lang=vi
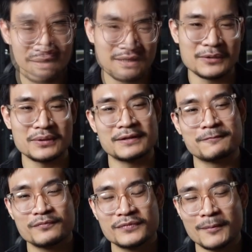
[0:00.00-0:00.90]
kiểu như là
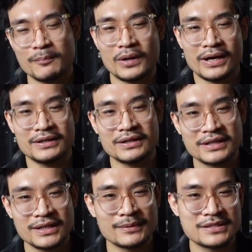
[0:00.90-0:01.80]
tập mẹ nữa,
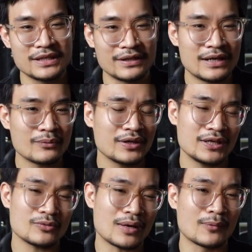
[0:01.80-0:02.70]
khi mà trời đã quyết
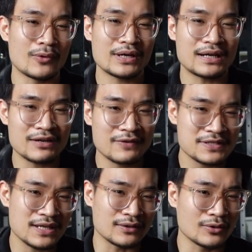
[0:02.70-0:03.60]
định toàn bộ cái khả năng phát
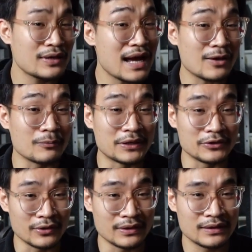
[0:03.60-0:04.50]
triển tối đa của mình
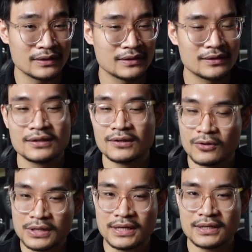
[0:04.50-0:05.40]
rồi.
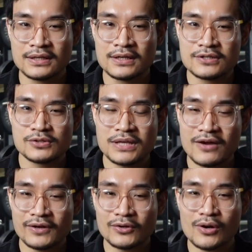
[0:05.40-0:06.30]
Ok, chúng ta
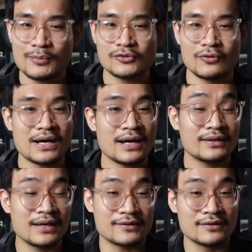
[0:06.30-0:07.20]
vẫn có một số
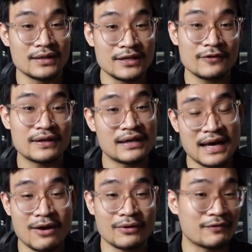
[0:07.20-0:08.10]
cách để xử lý phần
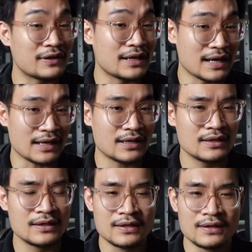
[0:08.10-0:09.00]
nào cái vấn đề này.
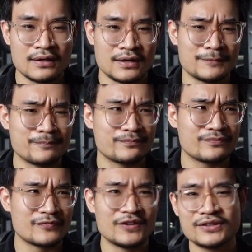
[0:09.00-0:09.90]
Um,
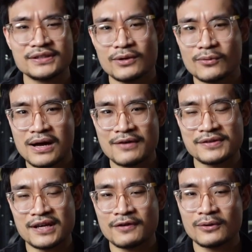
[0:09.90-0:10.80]
vừa giới thiệu qua về
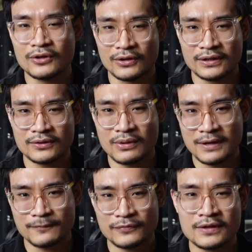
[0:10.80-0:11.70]
giải phẫu rồi đúng
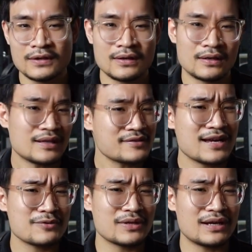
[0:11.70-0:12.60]
không ạ? Tại
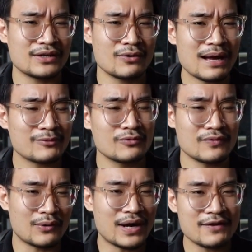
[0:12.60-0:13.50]
sao chúng ta lại không áp dụng
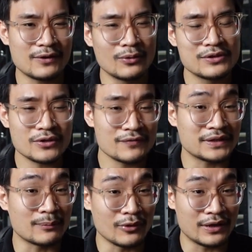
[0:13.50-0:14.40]
vào ngay và luôn cho việc
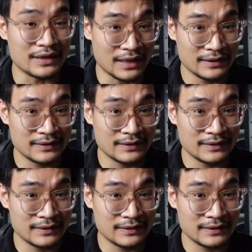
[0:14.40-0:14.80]
tập luyện nhỉ?